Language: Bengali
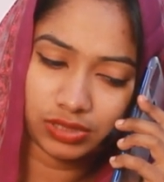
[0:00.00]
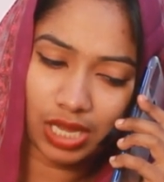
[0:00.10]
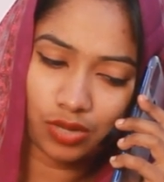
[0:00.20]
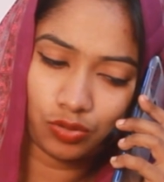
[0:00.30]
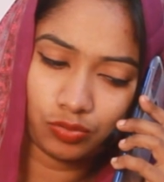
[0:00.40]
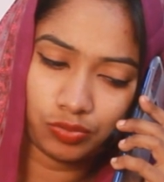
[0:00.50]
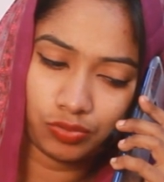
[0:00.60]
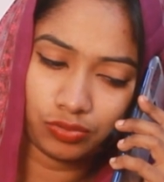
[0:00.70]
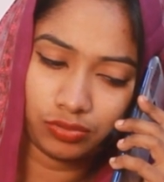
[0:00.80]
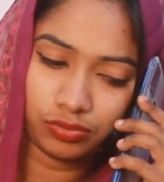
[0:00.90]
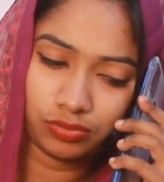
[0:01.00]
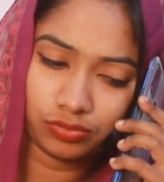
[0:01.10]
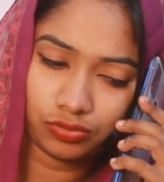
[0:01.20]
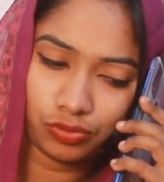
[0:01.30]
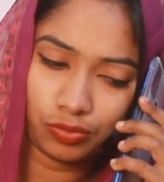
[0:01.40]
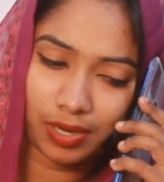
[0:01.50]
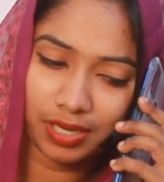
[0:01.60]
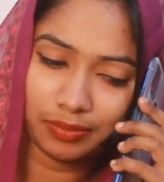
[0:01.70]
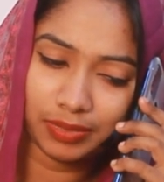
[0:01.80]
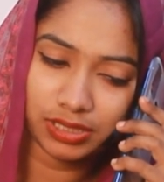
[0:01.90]
যাই হোক ভুল
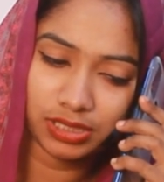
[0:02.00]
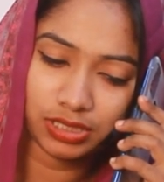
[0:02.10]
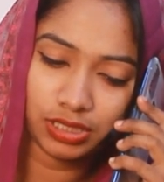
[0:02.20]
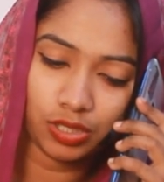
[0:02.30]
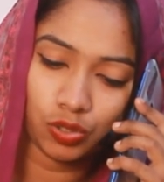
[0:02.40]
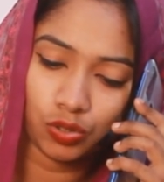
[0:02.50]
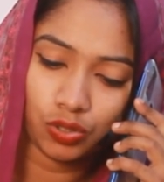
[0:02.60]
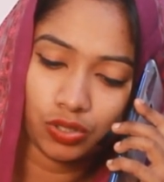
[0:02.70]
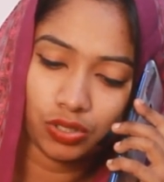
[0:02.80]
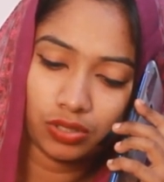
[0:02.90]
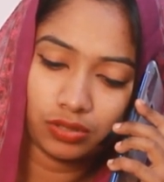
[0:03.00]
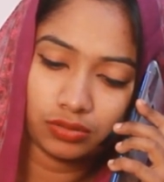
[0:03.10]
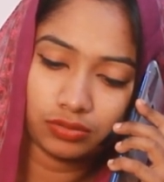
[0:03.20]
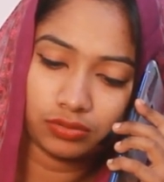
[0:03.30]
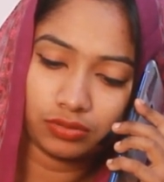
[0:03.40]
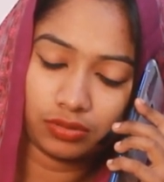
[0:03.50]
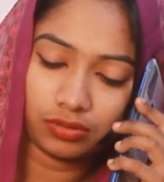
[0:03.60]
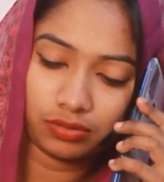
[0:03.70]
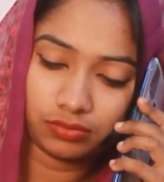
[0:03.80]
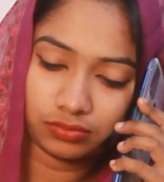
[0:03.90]
তোমারই বেশি ছিল তো
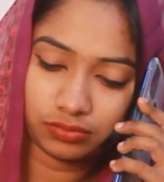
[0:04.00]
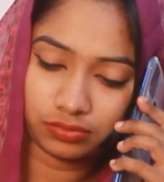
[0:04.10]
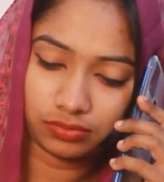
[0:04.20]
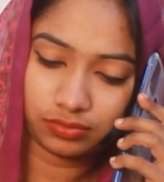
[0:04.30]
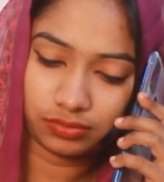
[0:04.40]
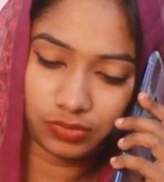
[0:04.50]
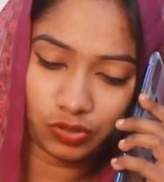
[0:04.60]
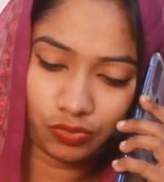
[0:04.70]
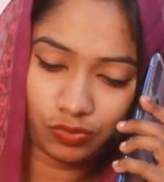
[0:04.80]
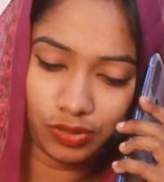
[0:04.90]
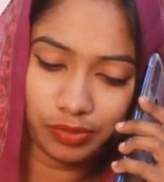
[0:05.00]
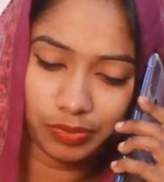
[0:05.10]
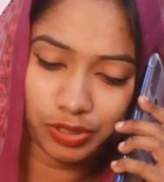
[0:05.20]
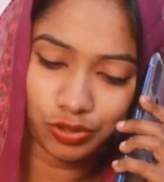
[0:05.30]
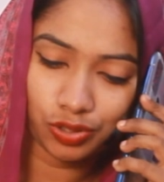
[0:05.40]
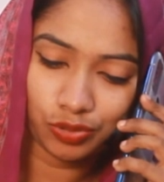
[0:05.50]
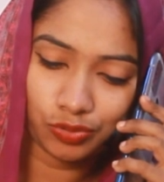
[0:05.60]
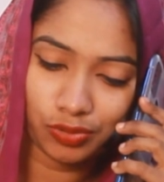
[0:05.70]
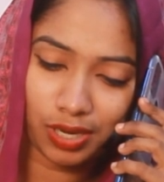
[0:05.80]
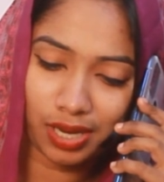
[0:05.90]
ওই
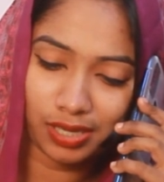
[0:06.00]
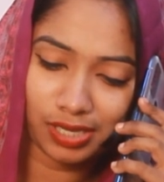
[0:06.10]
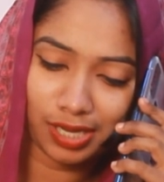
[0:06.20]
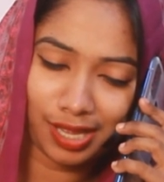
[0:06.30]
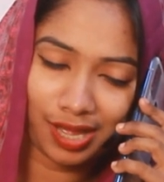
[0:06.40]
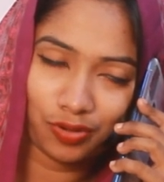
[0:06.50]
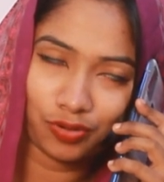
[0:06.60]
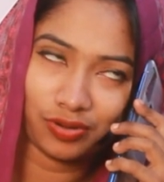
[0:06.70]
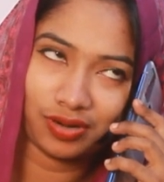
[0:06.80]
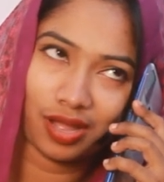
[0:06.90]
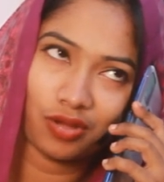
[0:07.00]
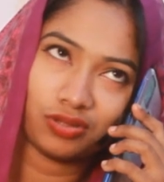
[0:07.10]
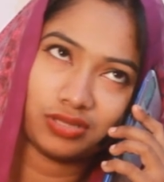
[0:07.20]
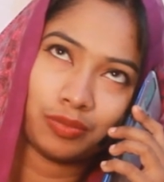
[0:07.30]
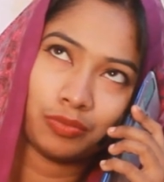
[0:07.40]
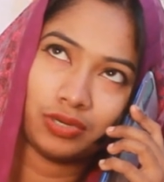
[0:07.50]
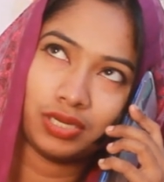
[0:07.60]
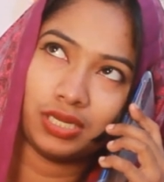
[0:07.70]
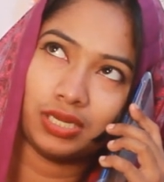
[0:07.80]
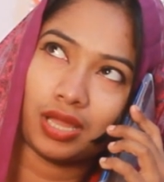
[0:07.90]
বিষয়গুলা নিয়ে এখন না কথা
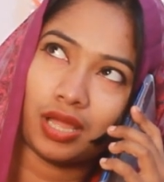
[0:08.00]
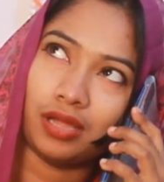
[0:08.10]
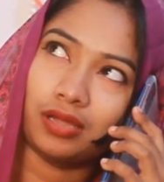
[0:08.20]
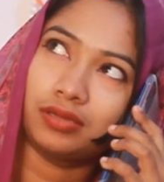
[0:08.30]
বললেই না